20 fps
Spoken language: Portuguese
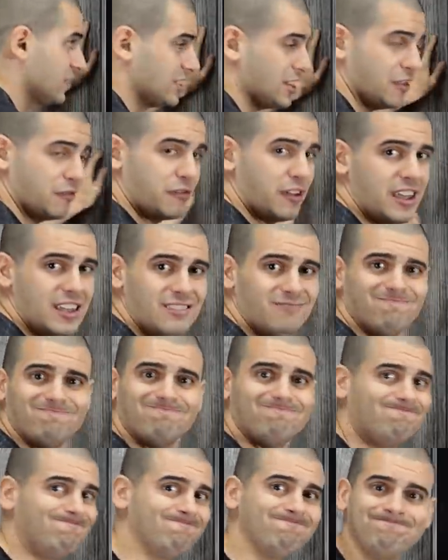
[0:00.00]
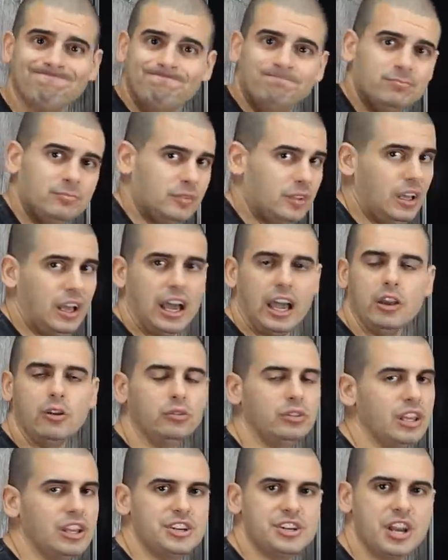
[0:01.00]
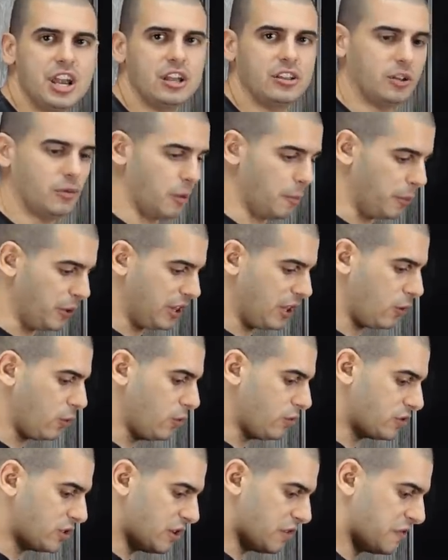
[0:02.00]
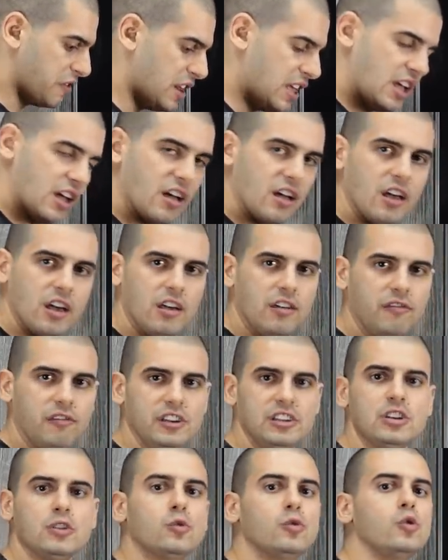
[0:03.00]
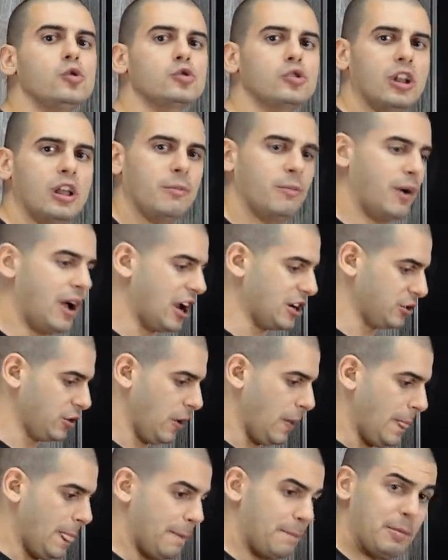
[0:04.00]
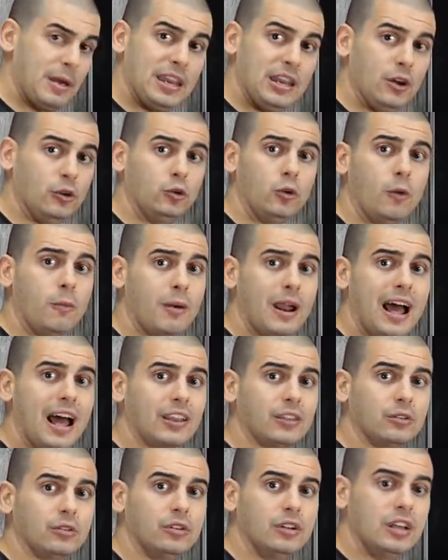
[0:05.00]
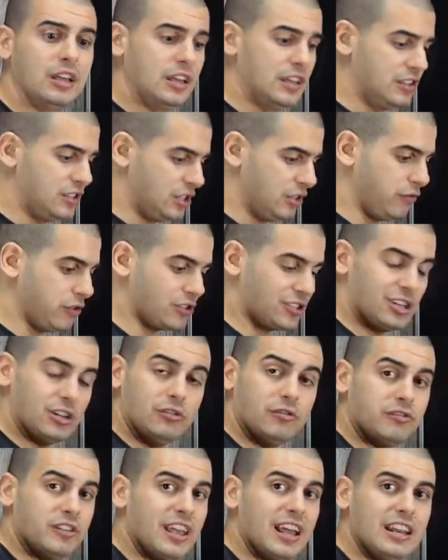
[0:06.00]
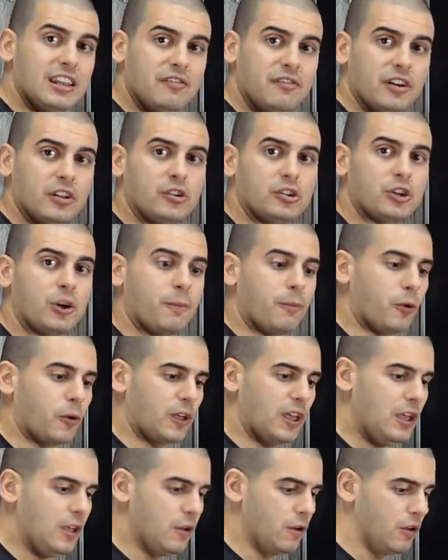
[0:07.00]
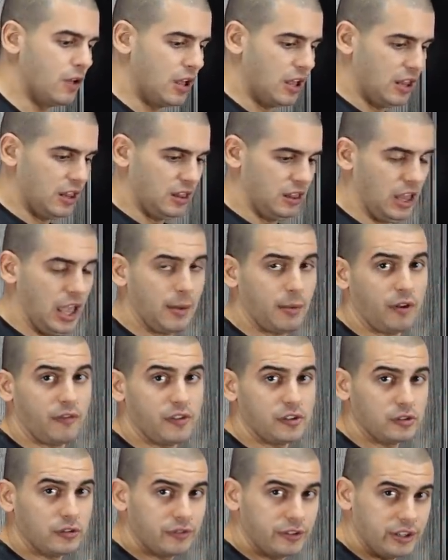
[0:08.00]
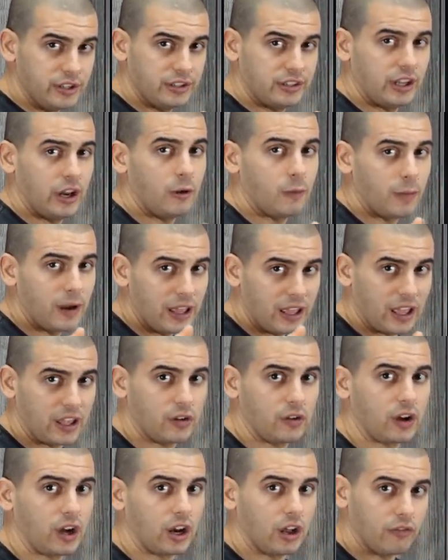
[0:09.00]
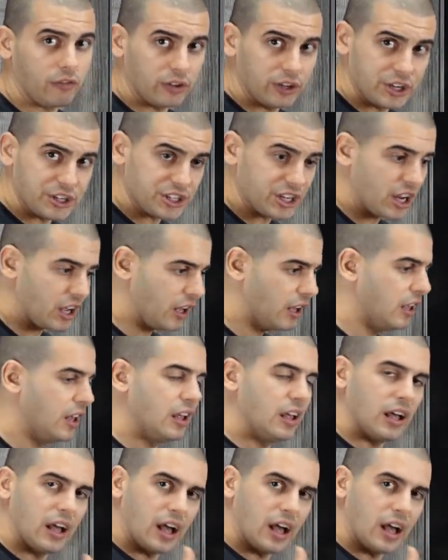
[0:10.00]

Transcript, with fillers: Você vem, hum, aí não tem jeito, irmão, porque quando você freia, fim de curso lá embaixo, pneu dobrado. Se você não vinha aliviando já um pouquinho, lembra, eu fiz um vídeo de trail break aqui no canal, vou deixar